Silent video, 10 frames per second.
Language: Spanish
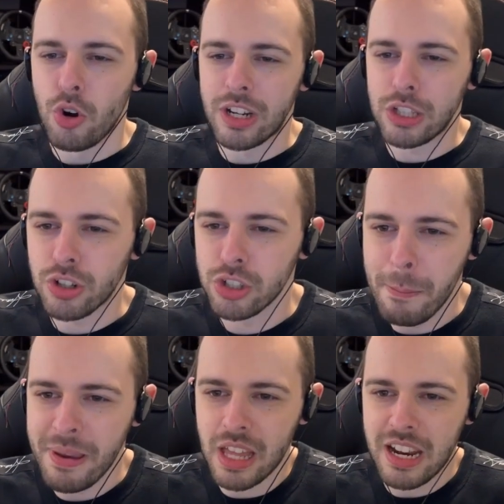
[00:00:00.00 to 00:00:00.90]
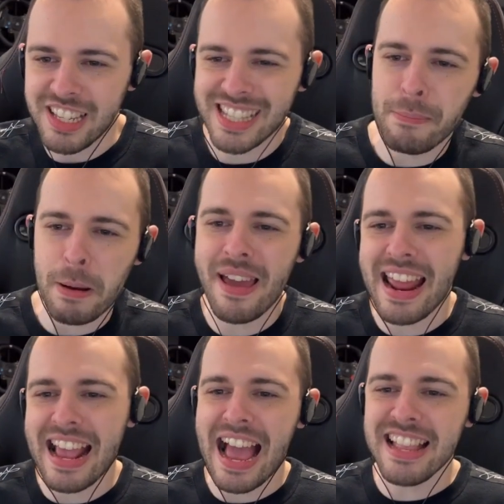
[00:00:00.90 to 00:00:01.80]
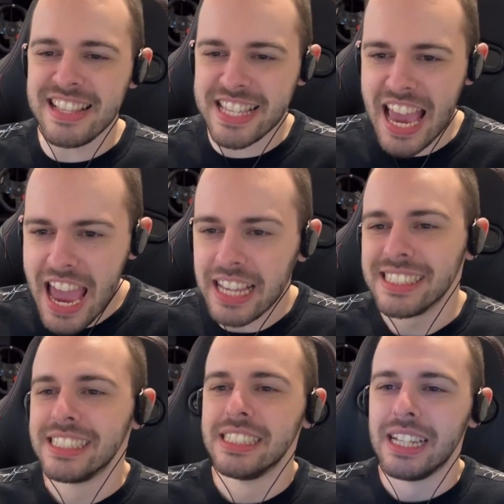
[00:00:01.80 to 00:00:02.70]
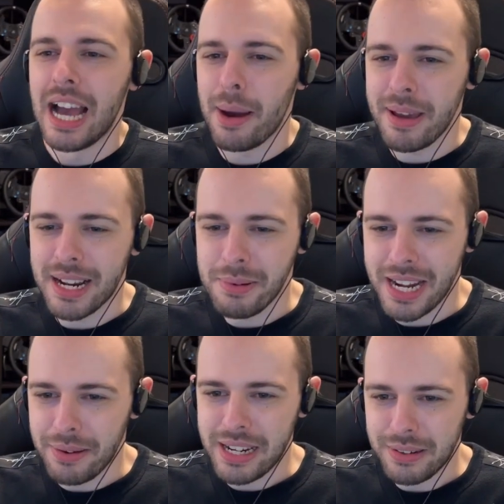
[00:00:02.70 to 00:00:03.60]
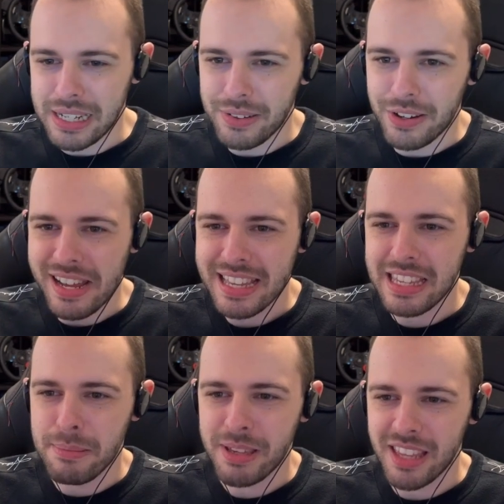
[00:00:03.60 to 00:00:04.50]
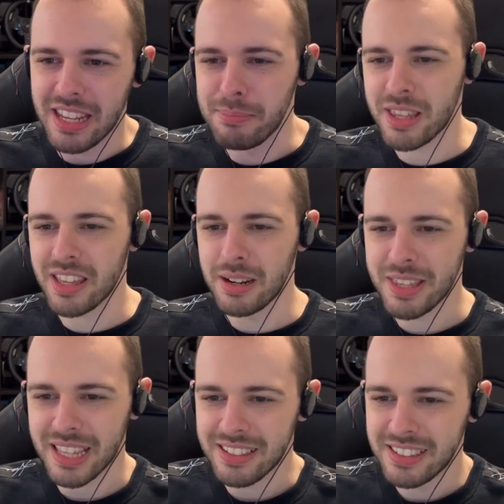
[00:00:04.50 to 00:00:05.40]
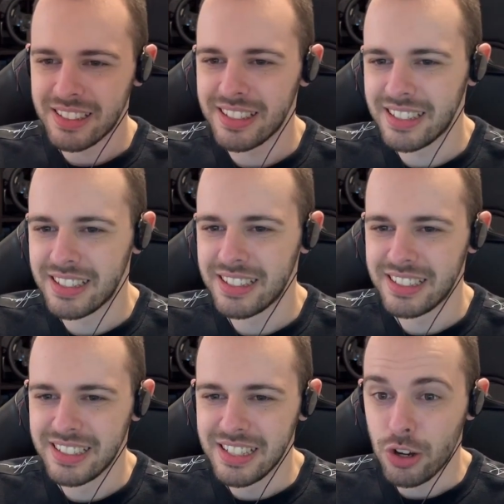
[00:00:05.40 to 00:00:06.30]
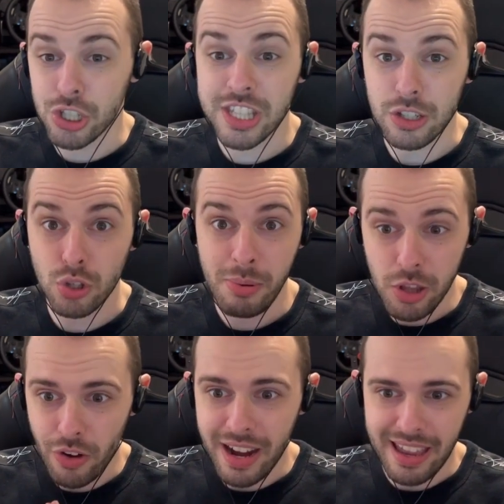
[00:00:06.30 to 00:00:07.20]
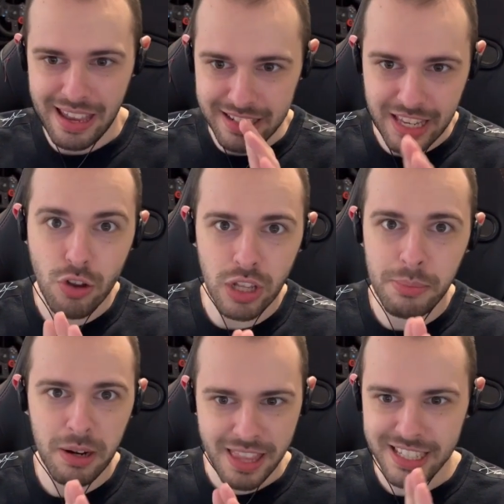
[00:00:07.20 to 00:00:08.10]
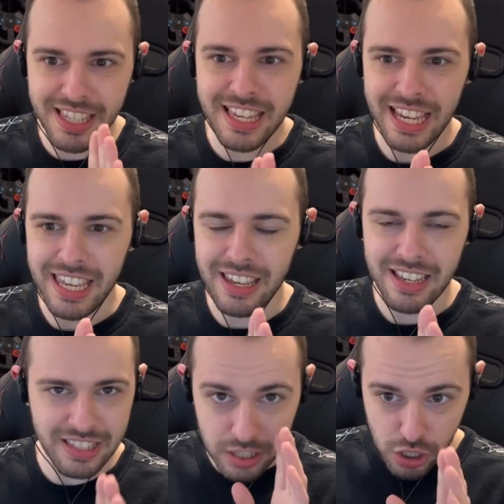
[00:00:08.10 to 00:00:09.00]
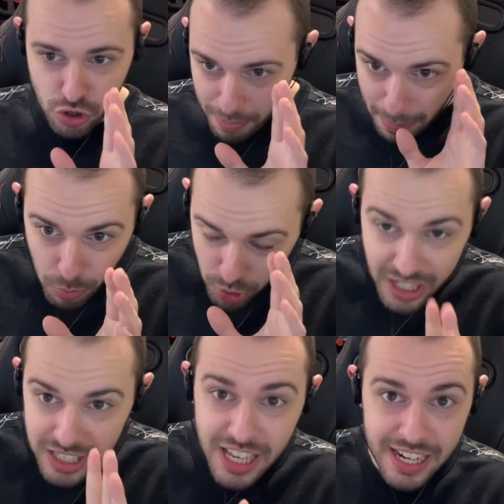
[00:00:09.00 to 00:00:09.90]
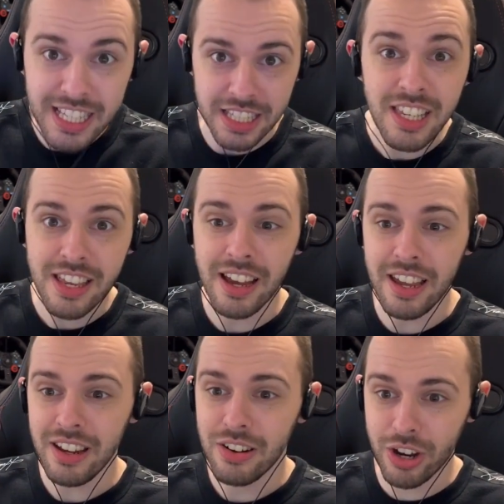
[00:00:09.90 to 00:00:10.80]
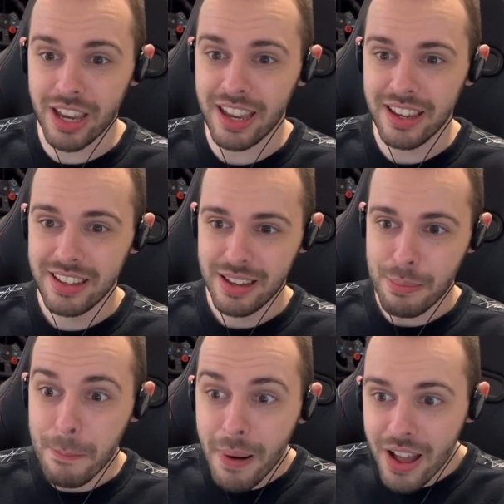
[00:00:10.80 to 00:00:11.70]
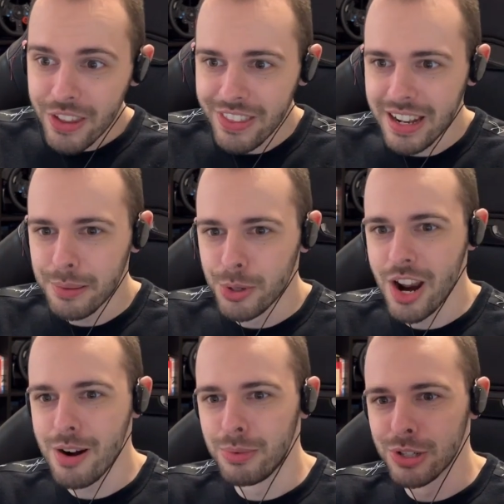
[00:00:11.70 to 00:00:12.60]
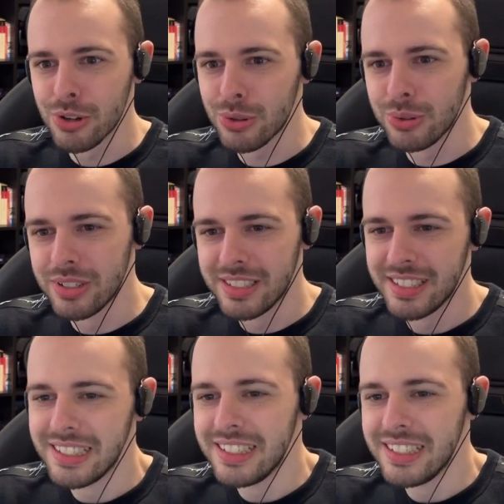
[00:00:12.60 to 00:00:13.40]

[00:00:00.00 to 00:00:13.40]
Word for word: Ojito, ojito, empiezan, ahí está, primera enganche. A ver, a ver, a ver, a ver, a ver, a ver, ¿quién empieza? ¿Quién empieza? ¿Quién empieza? Hostia, estoy viendo ahora, el señor de verde sigue ahí, ¿eh? Este señor va a morirse en esa silla, ¿eh? ¿O qué? Madre del amor hermoso, tú.